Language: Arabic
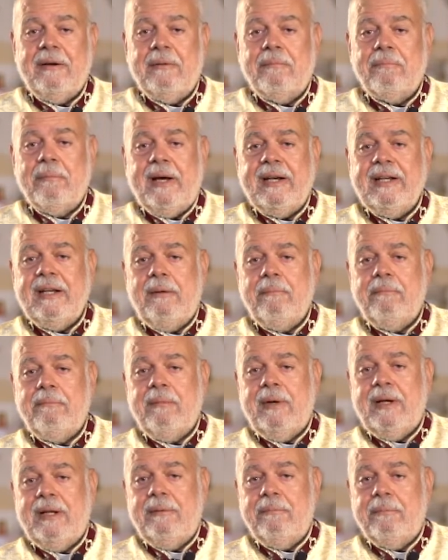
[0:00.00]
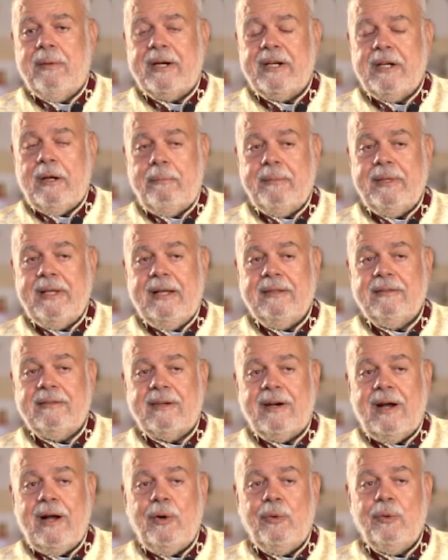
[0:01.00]
مريم المريميات
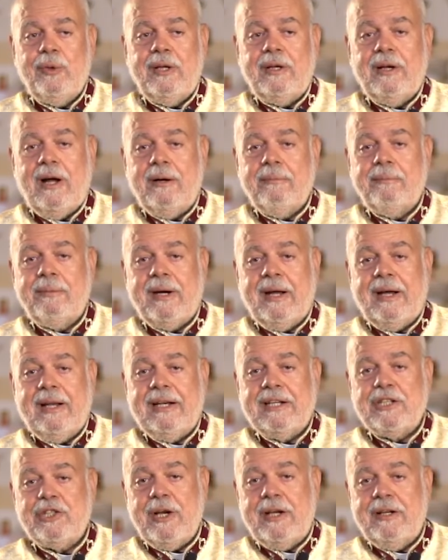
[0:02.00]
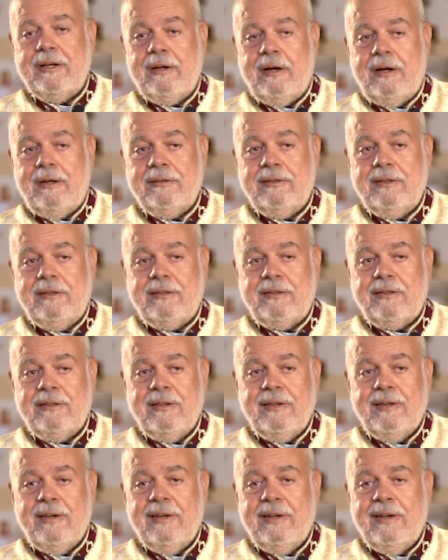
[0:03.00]
راحوا للقبر علشان خاطر
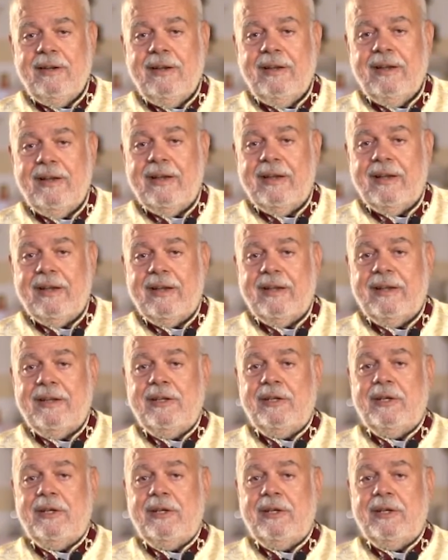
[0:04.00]
آه،